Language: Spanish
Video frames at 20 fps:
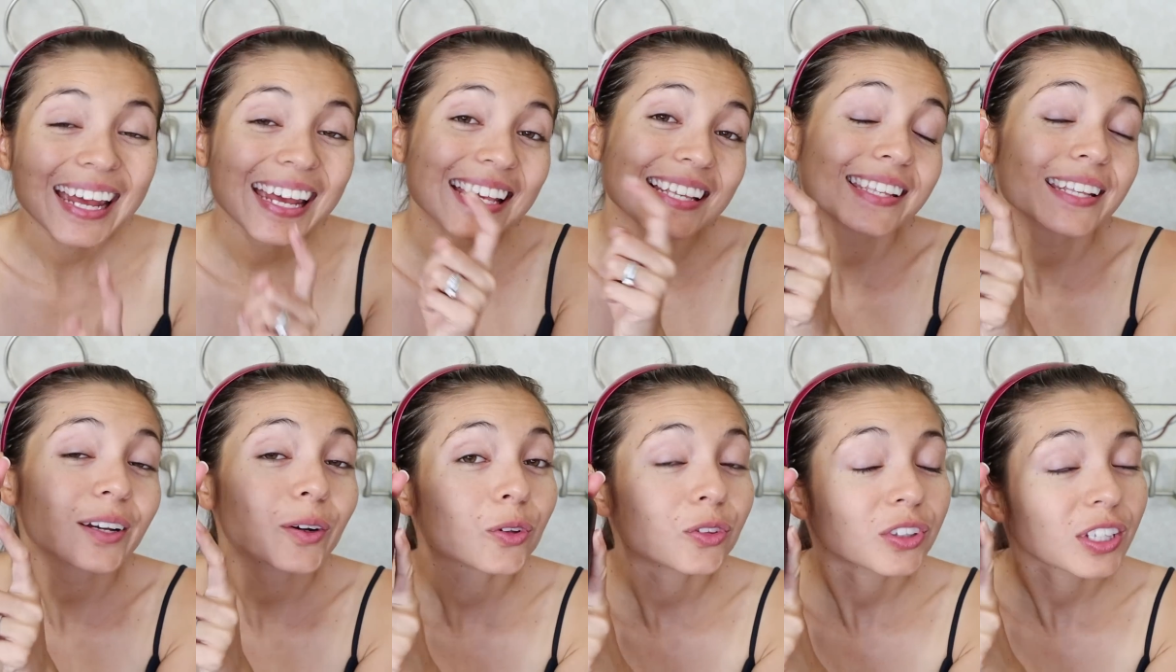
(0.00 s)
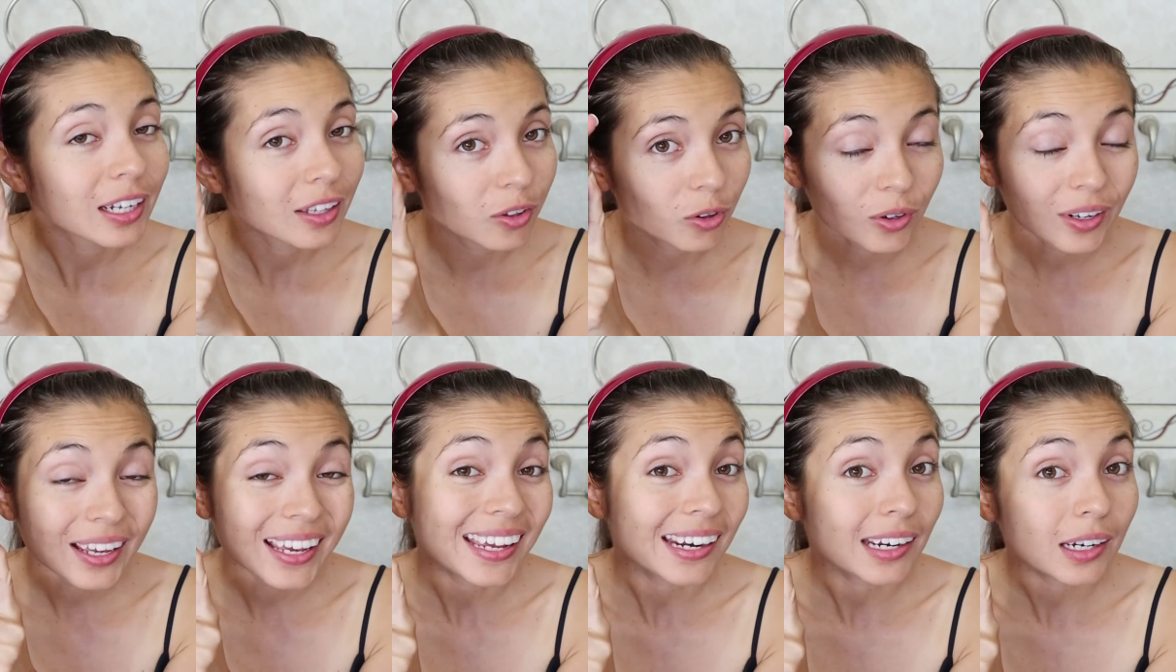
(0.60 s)
Este
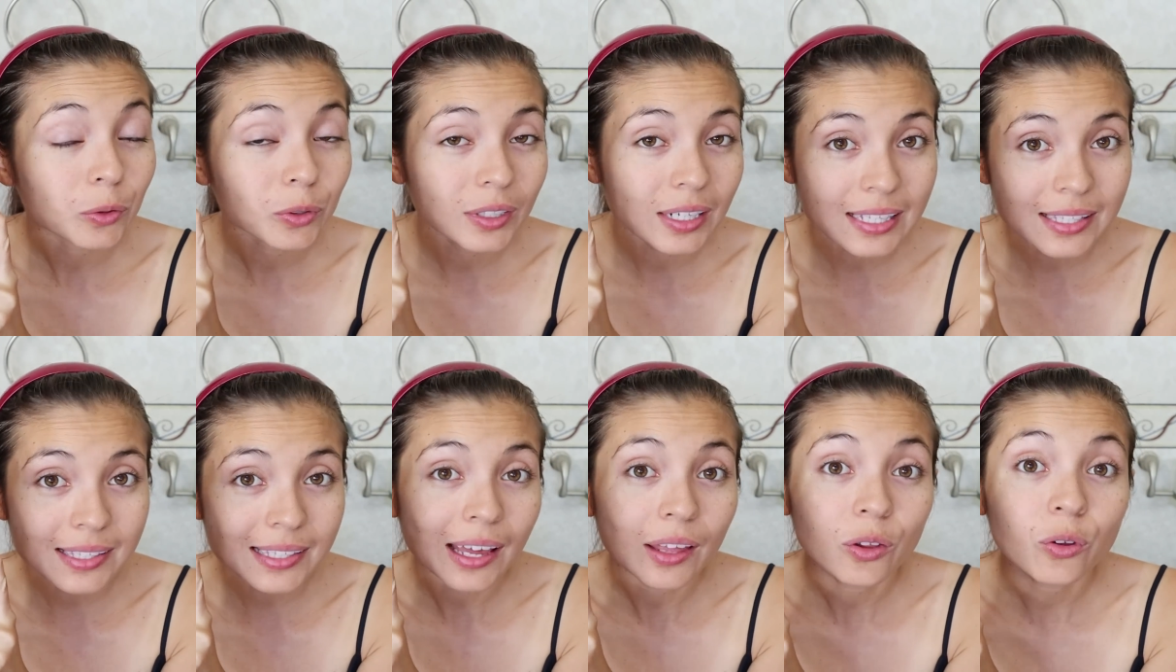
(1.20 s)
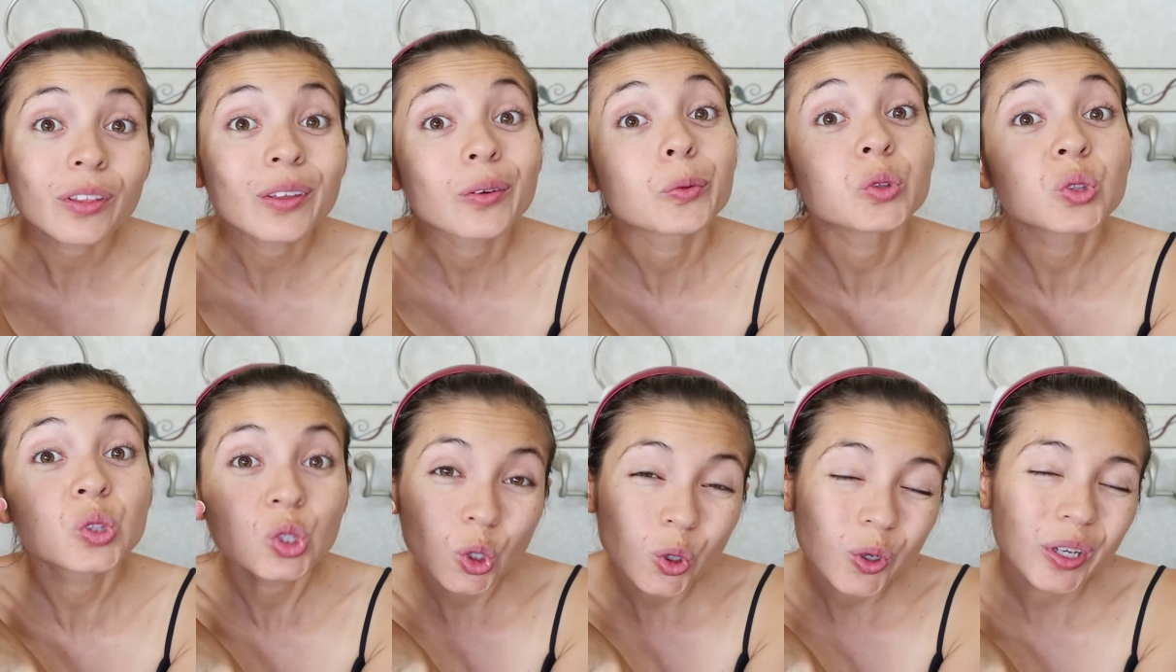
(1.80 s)
contenedor es reutilizado de
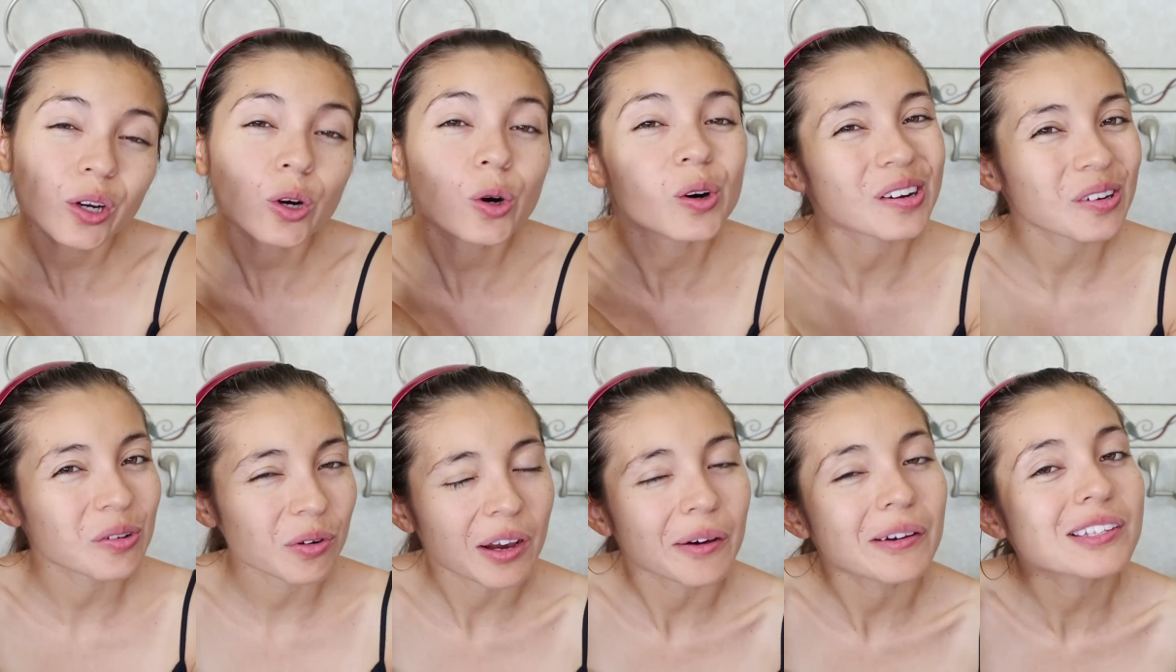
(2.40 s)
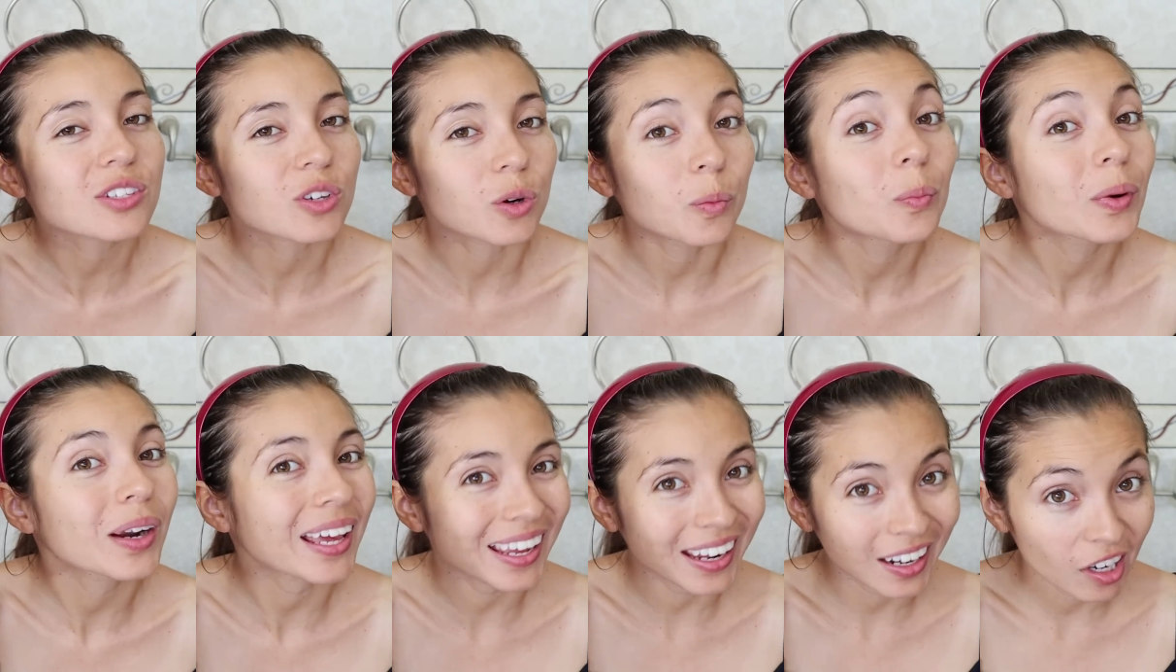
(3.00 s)
un tónico que una vez
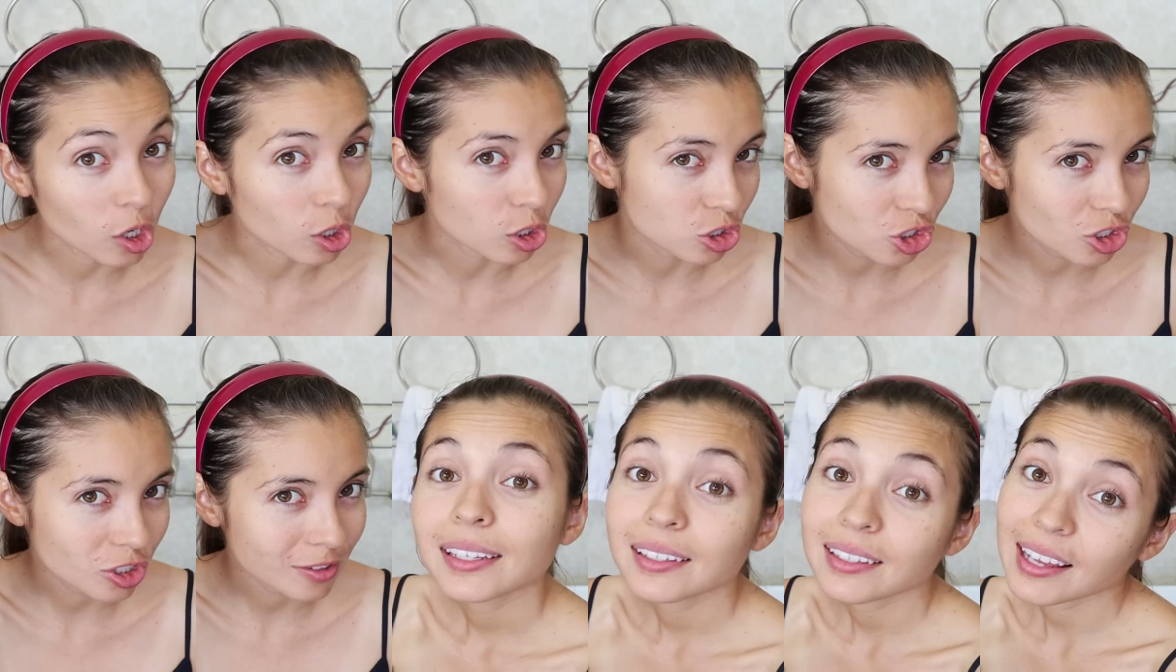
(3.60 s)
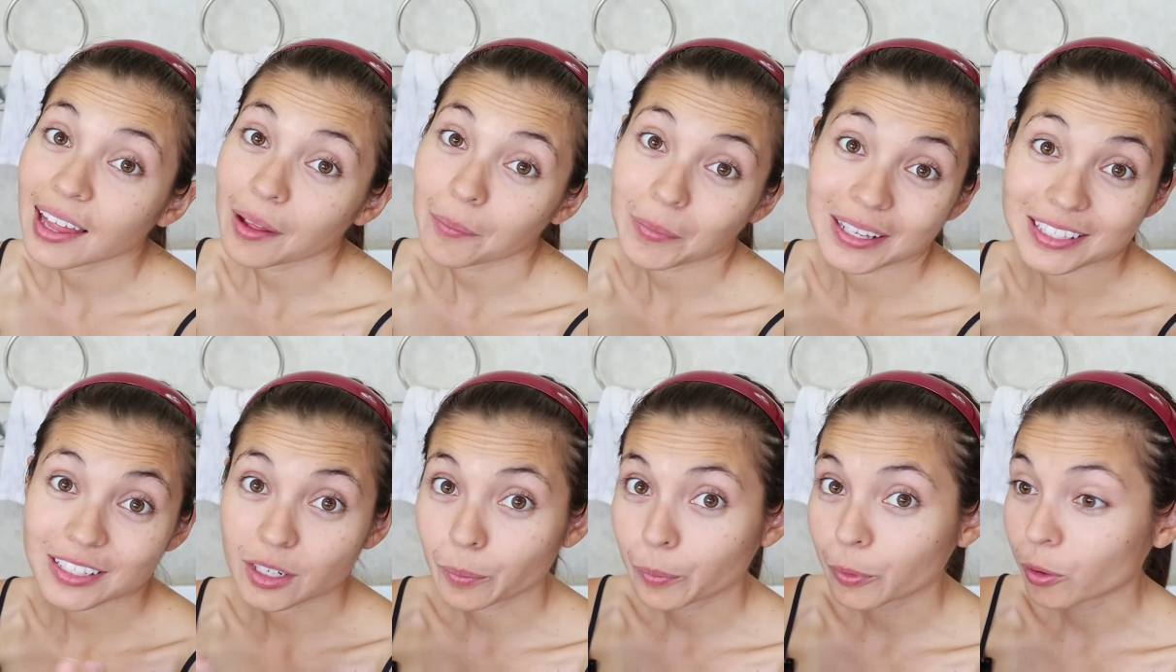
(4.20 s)
compré en Lush y nada
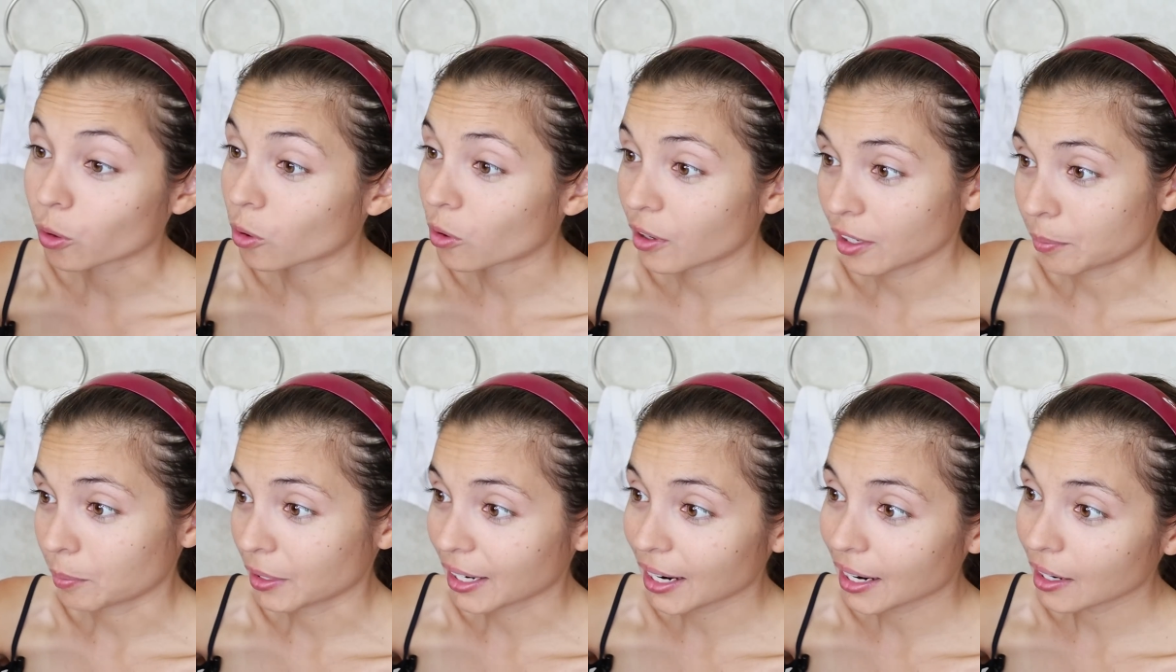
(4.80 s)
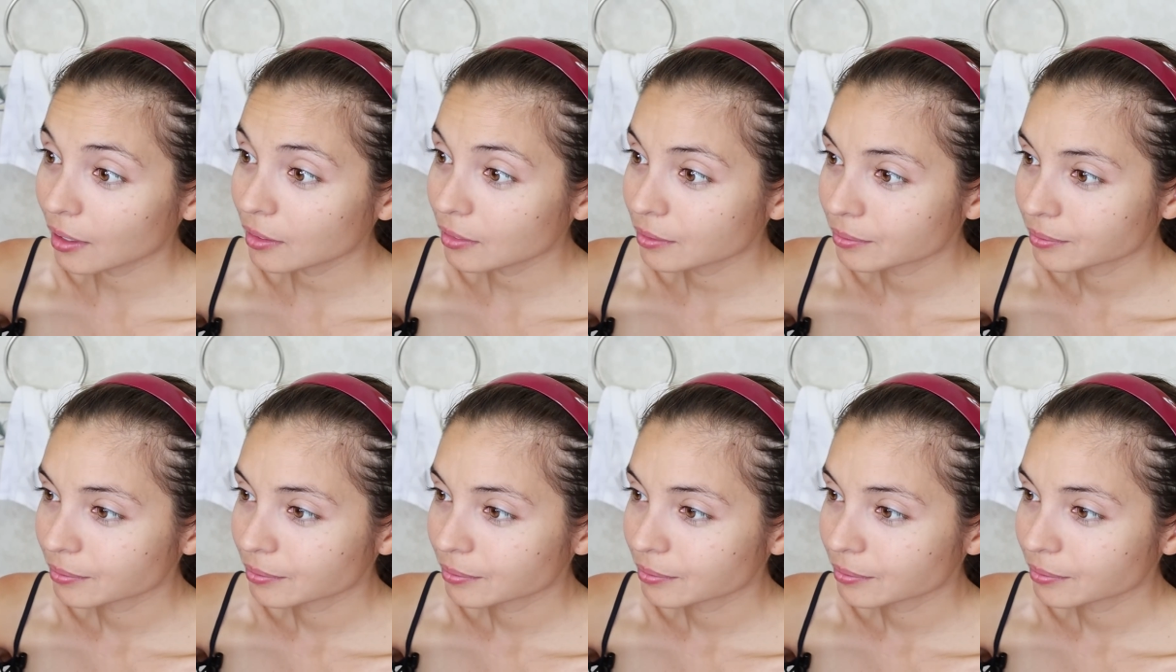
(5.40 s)
más lo pongo en mi cara